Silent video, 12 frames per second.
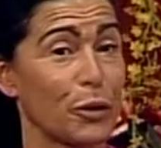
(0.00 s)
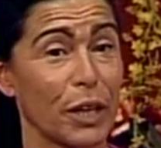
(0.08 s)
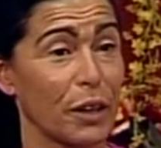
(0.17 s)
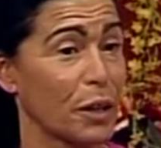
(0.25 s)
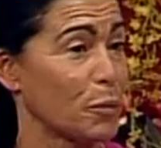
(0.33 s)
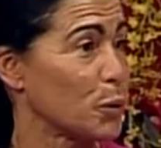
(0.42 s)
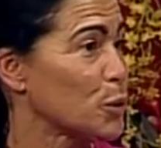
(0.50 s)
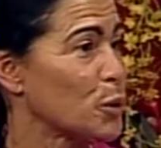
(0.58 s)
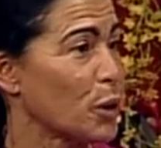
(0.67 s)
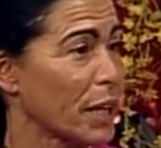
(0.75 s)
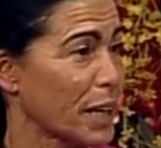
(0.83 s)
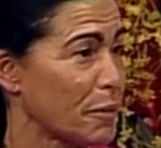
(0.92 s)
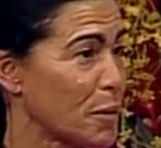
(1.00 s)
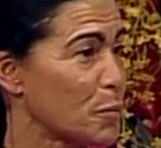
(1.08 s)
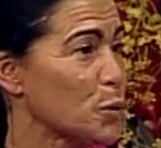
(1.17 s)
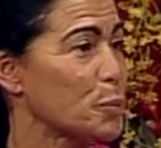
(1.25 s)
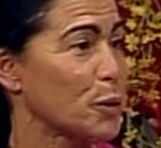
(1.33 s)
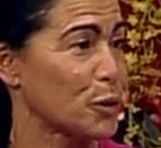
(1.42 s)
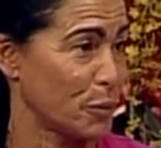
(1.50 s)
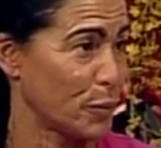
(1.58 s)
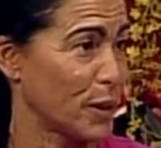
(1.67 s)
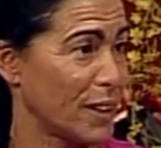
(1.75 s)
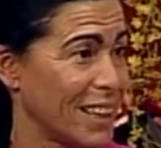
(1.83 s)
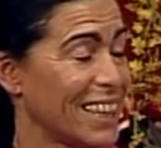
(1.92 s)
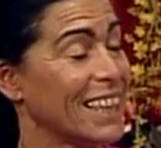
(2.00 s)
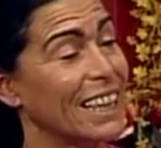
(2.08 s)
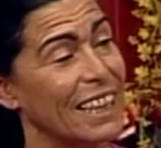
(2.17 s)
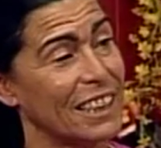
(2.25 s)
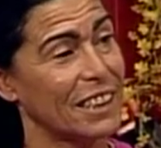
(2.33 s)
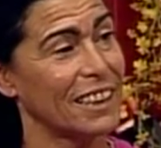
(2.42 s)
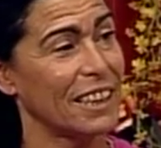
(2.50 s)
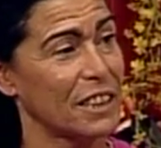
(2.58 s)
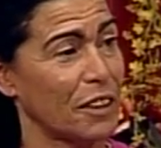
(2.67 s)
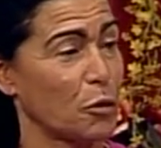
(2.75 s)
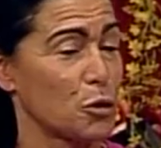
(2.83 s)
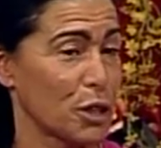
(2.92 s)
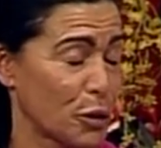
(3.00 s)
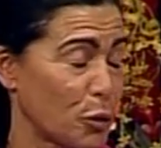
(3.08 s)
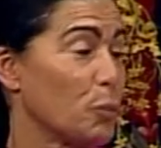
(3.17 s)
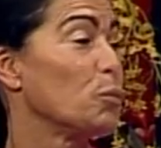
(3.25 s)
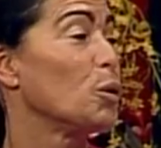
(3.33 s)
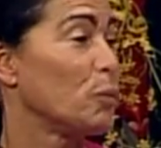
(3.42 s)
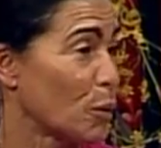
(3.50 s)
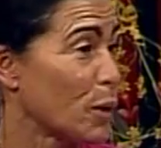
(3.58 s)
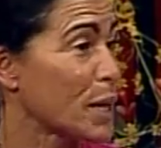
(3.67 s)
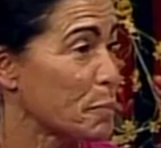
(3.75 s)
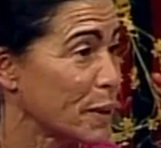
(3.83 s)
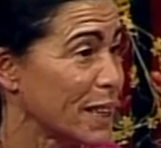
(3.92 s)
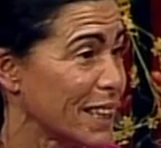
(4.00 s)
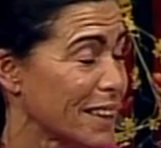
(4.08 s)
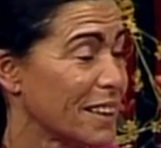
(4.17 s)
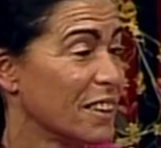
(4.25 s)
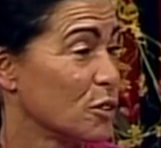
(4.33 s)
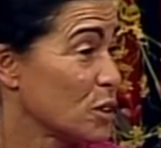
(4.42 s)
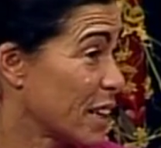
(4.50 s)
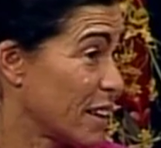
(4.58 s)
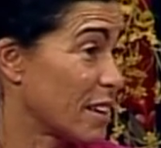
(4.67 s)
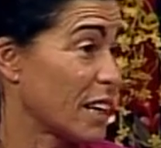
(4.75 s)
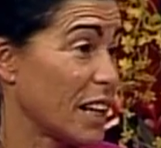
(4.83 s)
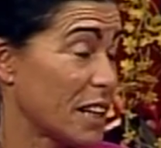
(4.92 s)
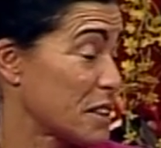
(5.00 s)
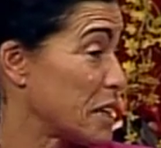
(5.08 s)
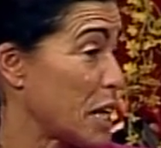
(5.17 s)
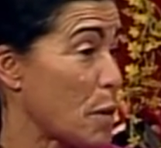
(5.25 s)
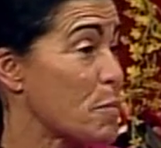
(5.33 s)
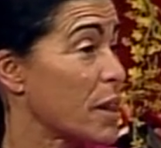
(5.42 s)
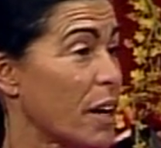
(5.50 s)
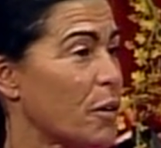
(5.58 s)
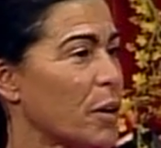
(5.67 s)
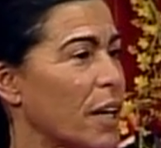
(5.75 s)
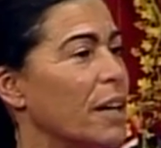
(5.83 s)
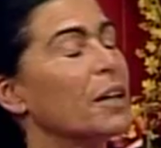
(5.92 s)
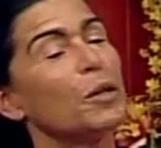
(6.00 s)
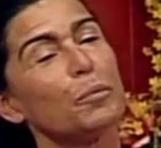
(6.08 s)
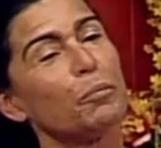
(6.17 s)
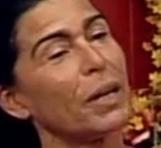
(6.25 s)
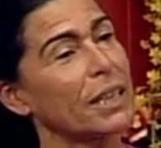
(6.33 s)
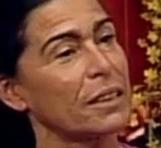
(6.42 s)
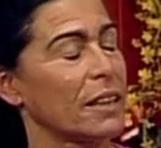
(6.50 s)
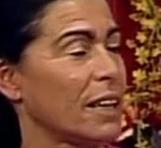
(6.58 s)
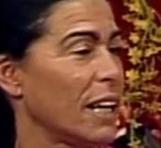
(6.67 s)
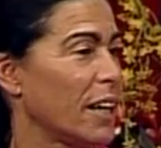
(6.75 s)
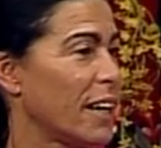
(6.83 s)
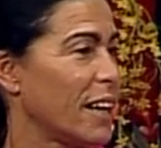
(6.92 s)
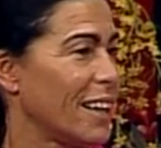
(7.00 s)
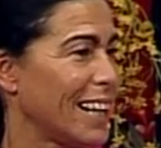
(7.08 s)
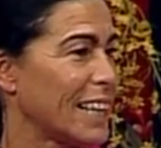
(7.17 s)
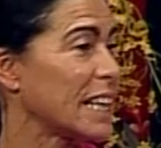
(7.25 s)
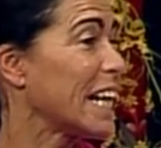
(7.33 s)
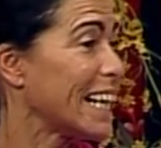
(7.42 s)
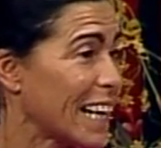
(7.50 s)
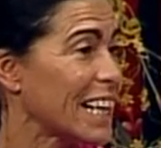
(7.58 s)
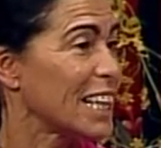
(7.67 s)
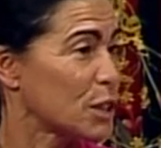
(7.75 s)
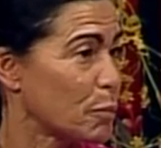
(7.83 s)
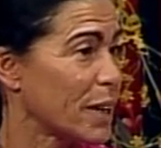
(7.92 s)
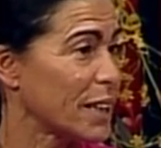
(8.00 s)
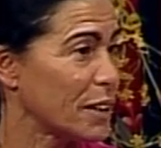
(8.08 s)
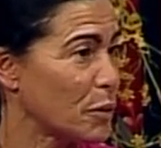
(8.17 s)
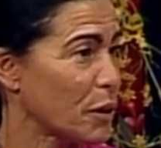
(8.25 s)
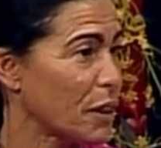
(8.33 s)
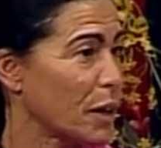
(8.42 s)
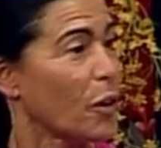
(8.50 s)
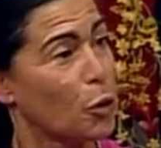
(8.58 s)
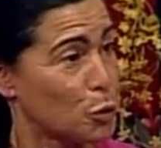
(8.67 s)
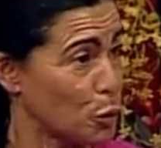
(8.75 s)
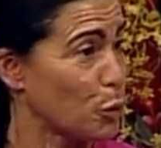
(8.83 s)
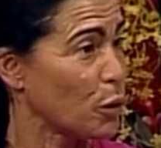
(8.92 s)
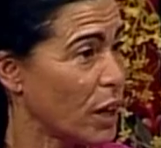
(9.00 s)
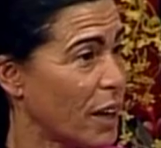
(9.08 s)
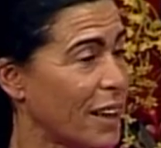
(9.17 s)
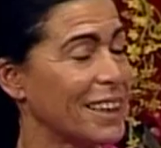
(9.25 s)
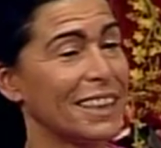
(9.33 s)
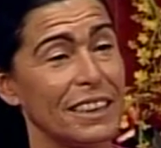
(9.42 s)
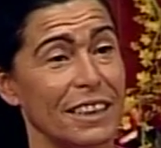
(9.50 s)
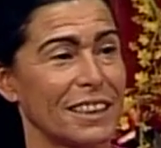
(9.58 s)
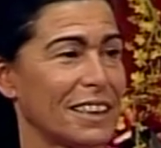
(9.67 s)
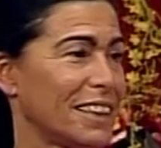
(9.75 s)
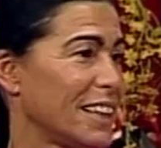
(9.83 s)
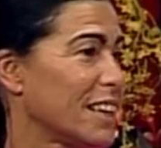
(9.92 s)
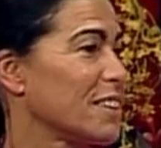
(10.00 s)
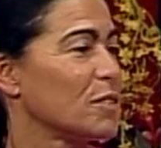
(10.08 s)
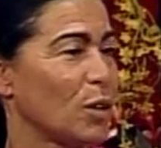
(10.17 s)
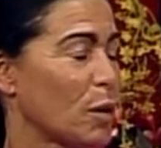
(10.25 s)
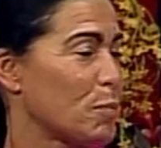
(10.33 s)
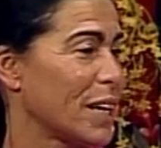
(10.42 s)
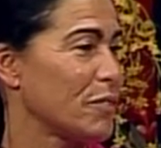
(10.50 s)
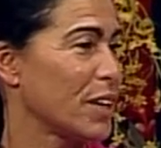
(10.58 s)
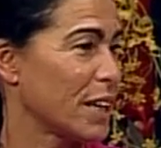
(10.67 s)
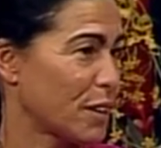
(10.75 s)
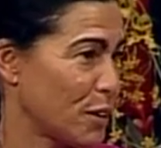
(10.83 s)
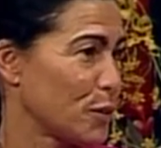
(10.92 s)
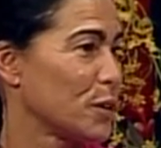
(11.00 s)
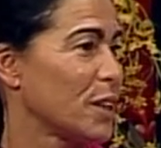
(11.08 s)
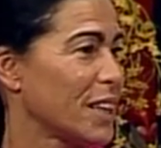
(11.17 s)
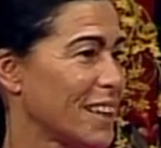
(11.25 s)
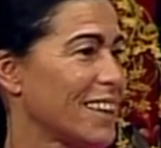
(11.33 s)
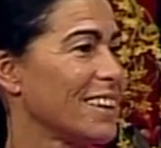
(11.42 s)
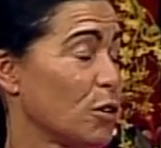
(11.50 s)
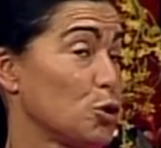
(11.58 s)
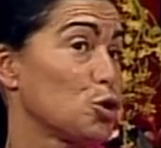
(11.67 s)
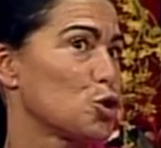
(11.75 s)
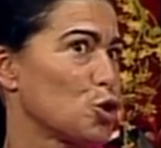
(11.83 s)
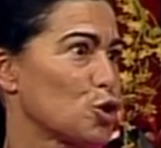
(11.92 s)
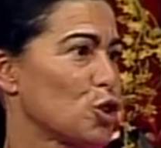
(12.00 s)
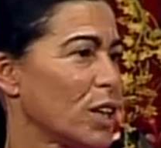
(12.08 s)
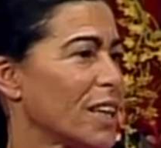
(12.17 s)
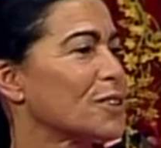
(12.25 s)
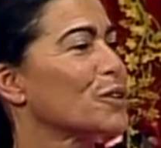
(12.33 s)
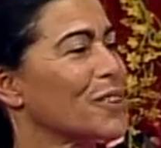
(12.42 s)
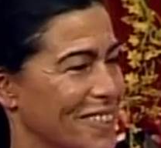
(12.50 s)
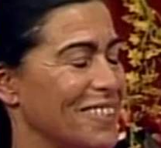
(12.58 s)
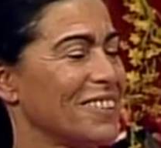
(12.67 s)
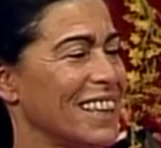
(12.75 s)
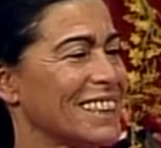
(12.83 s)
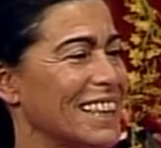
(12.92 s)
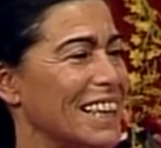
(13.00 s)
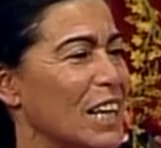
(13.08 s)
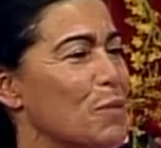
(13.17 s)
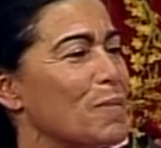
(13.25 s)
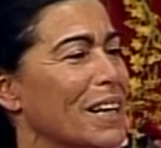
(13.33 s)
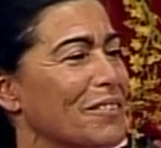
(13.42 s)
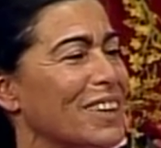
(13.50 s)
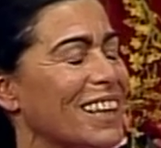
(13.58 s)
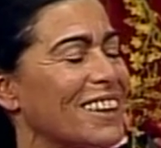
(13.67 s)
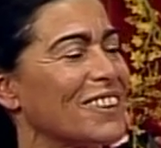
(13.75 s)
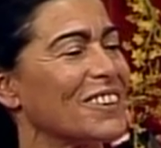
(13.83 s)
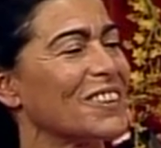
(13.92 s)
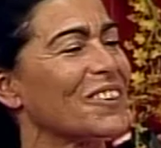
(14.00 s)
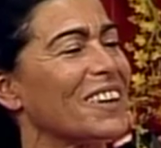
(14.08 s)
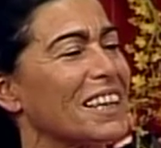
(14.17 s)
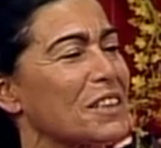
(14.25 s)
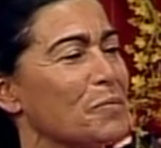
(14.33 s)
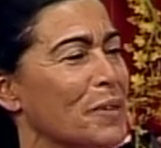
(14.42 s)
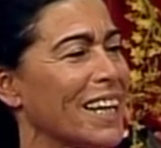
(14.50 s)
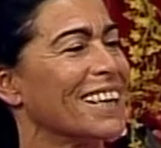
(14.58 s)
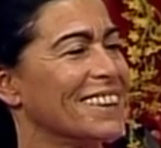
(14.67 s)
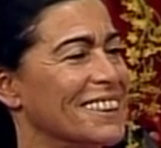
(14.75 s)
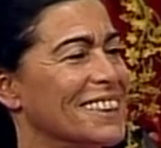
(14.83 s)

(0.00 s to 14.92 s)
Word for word: son 15 minutos lo que grabamos, pero siempre les, aconsejo volverlo a repetir. O sea que en realidad sería media hora, más eh, la, tarea que les mande yo hacer otro día, ya sería la planificación de otros dos días, ya sería la planificación de toda la semana.